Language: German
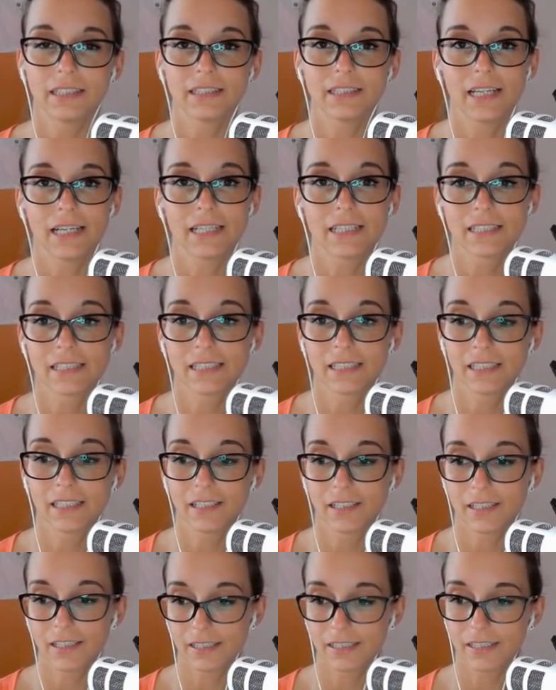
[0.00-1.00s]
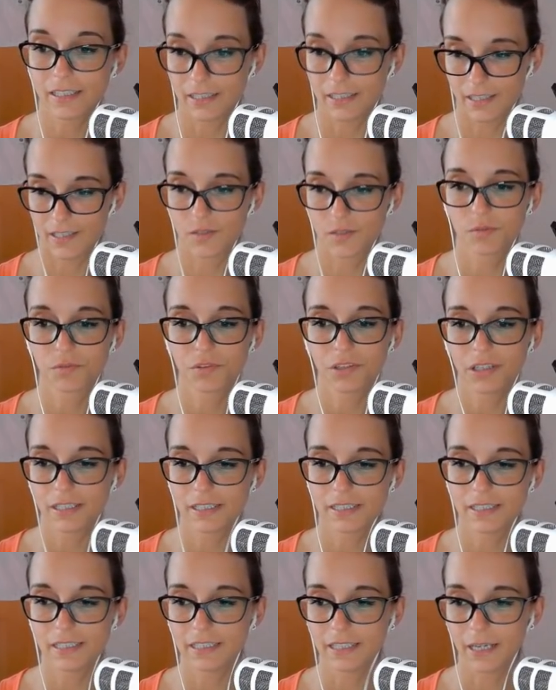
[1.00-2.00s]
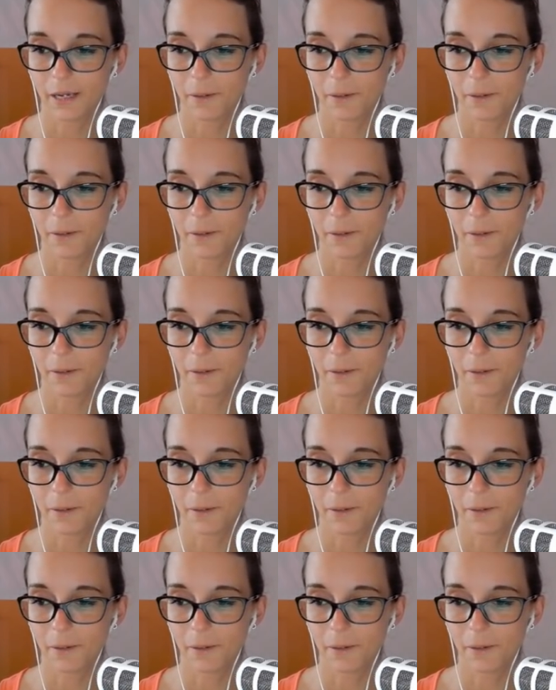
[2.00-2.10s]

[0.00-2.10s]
Das äh, ist sicher, so viel ist sicher.